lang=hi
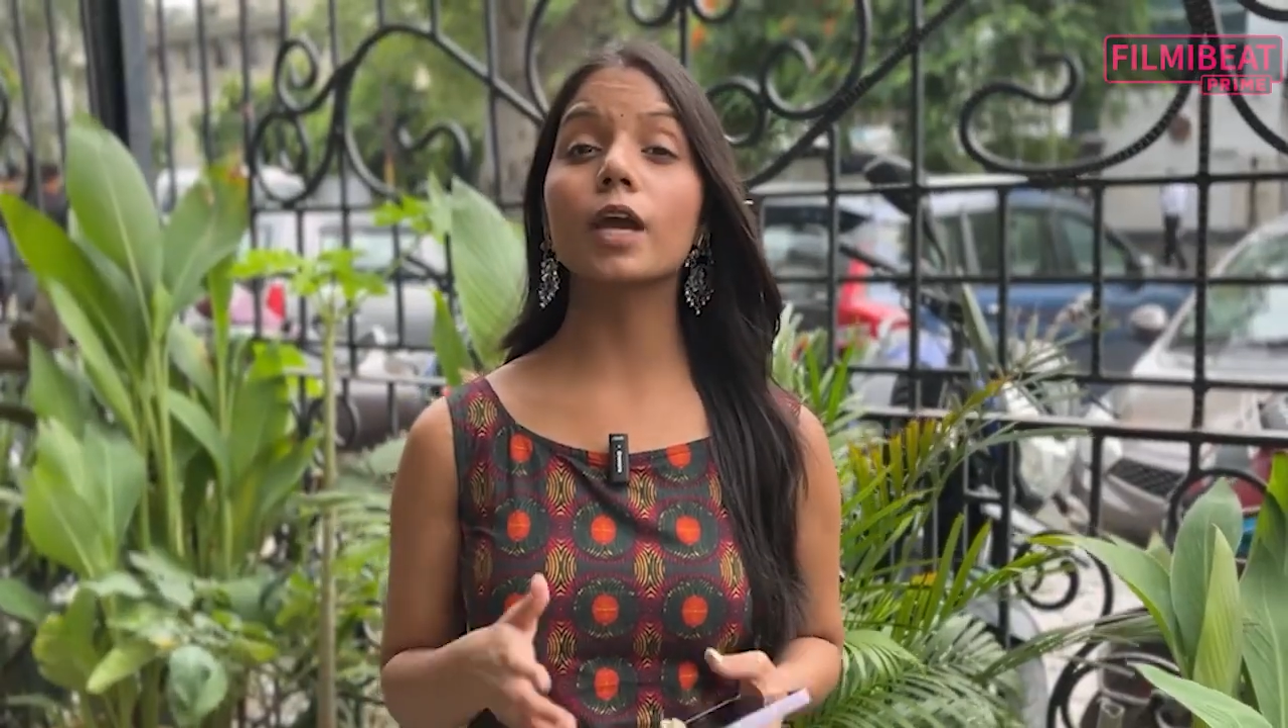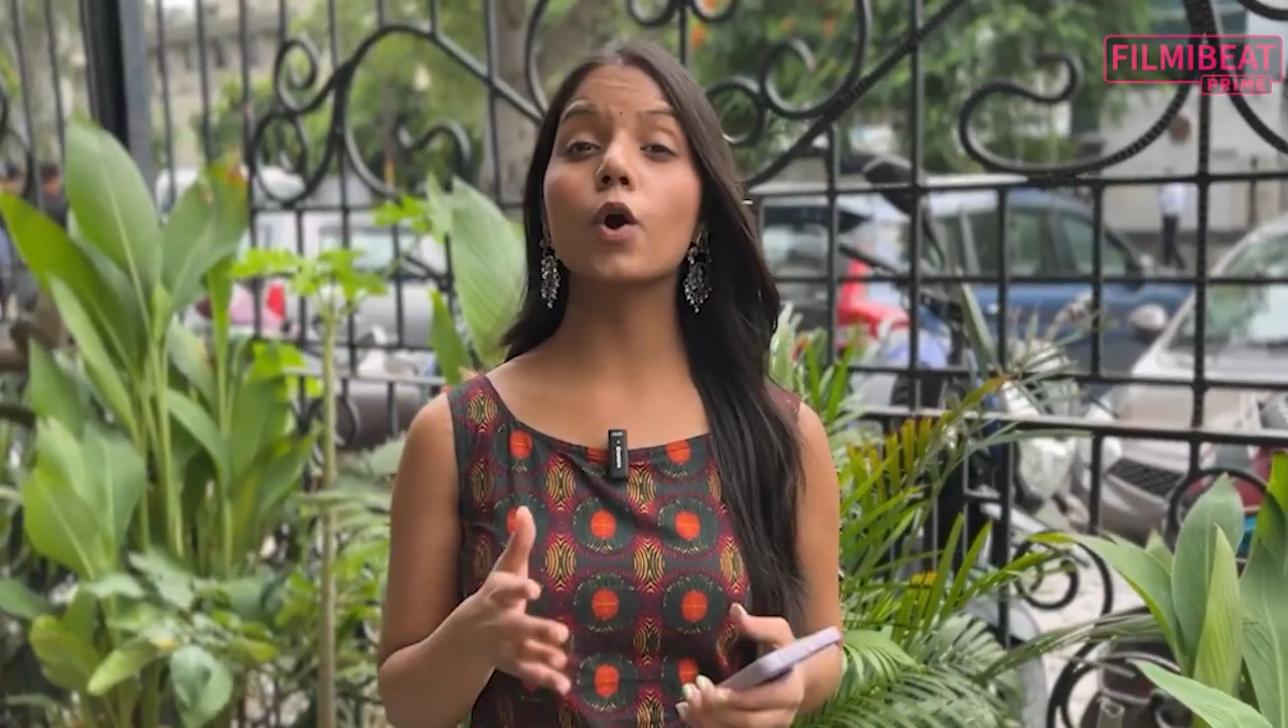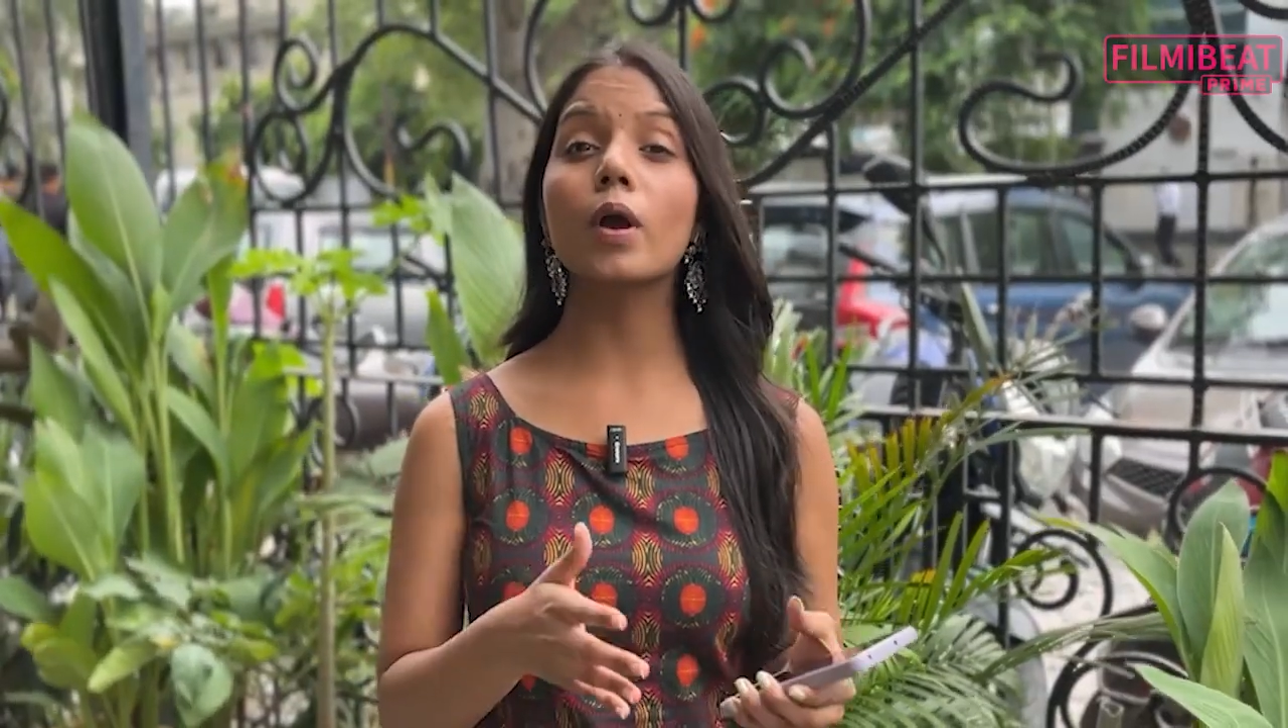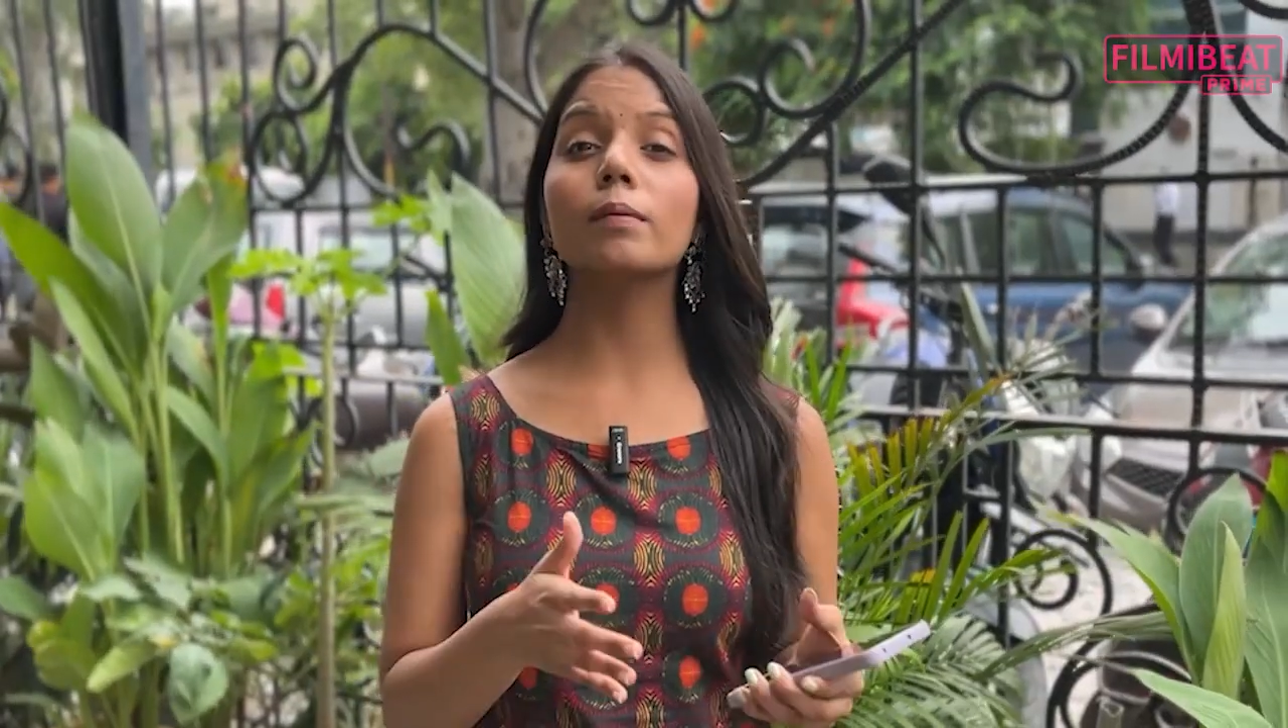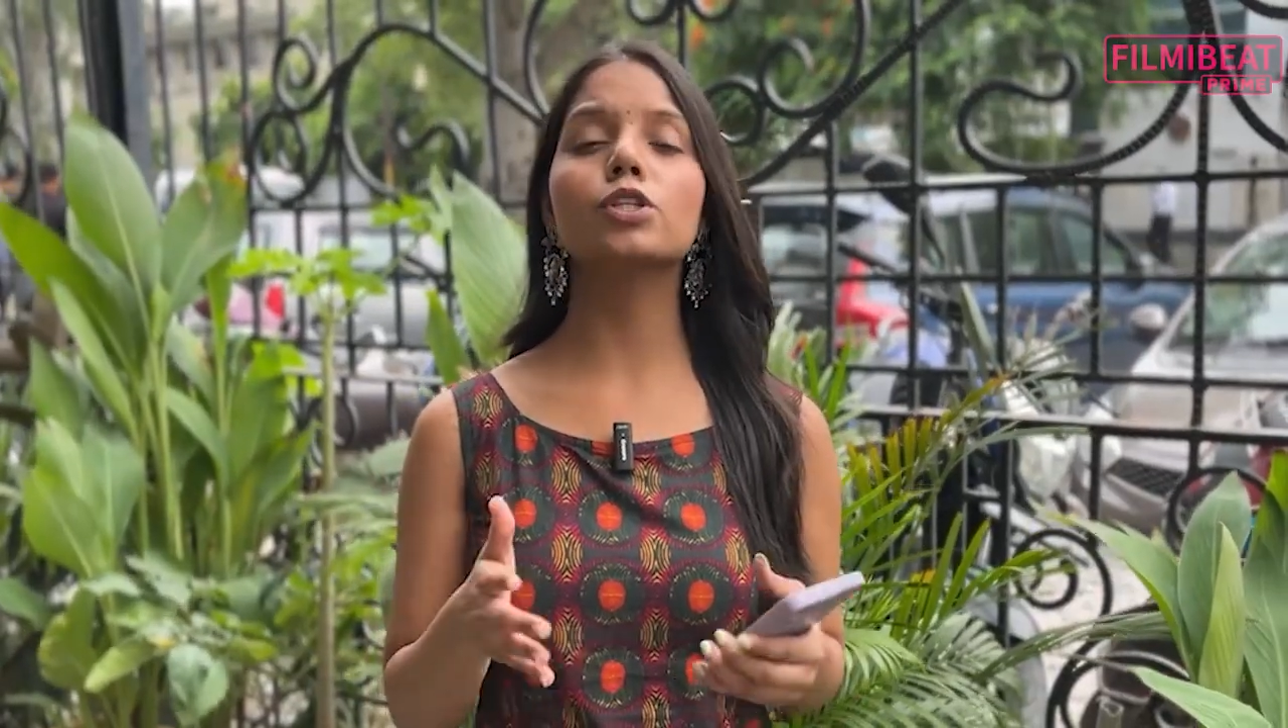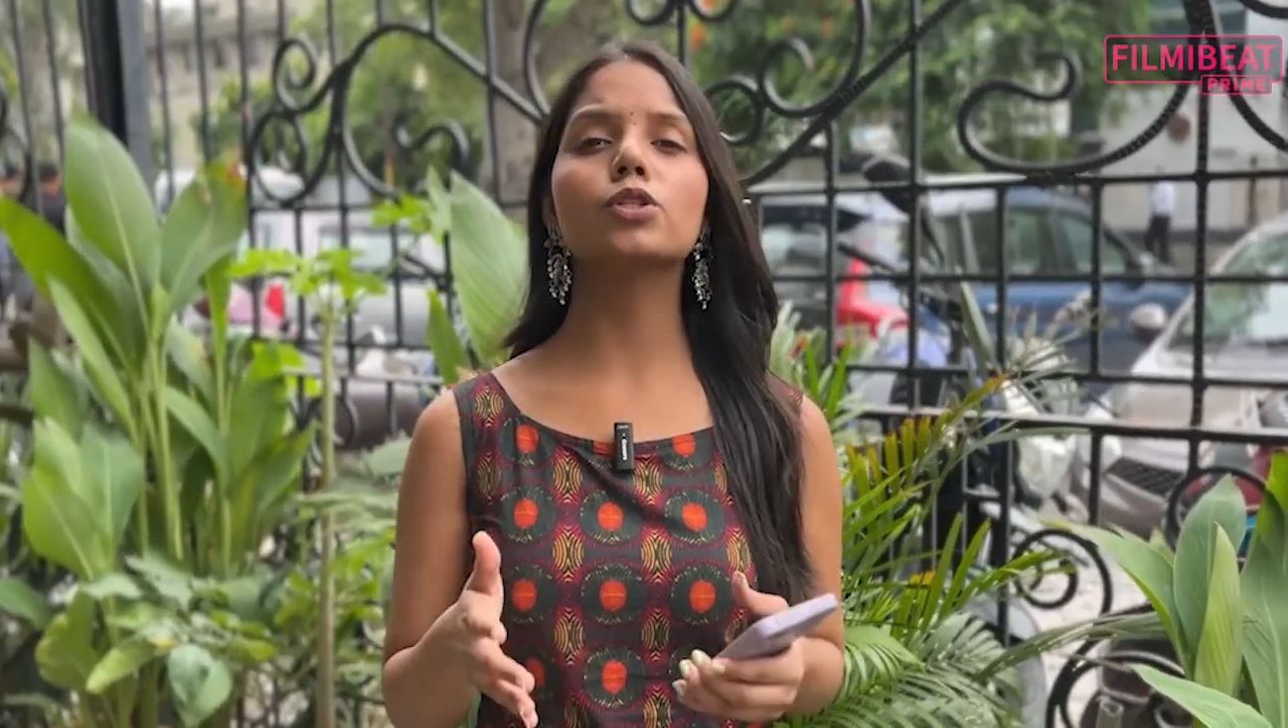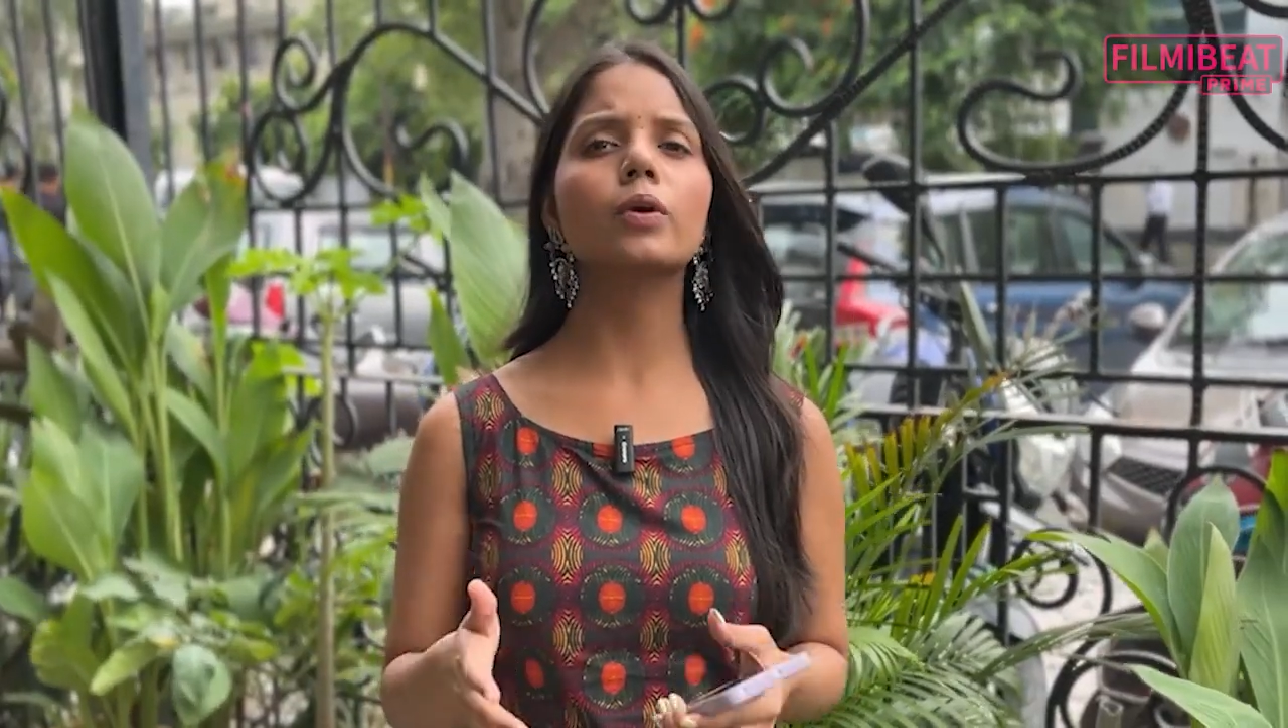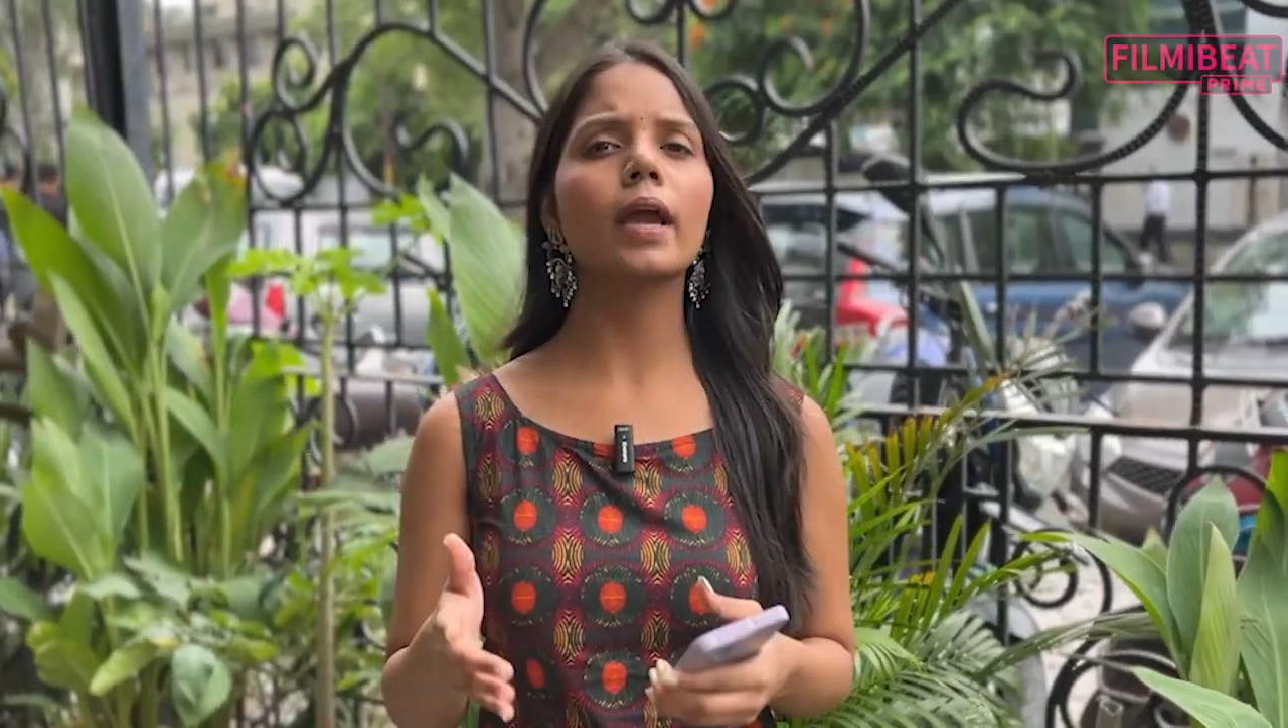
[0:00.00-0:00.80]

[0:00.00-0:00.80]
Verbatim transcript: करें ओ एम जी टू